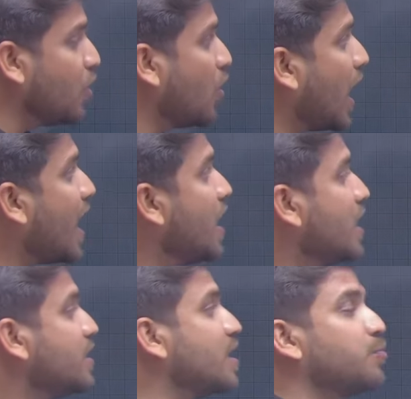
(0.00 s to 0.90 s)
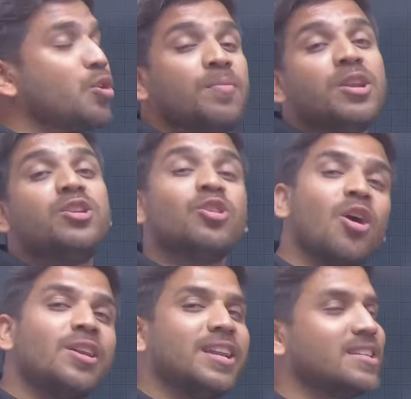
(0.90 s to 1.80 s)
फील होगा जब तुम
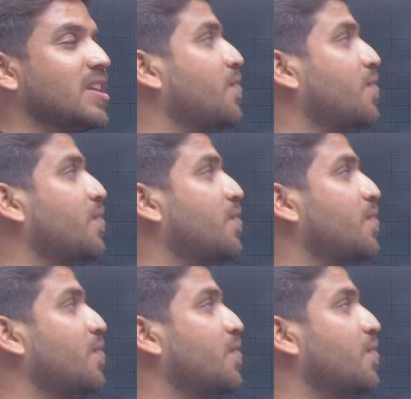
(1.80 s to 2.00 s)
नॉन इनर्शियल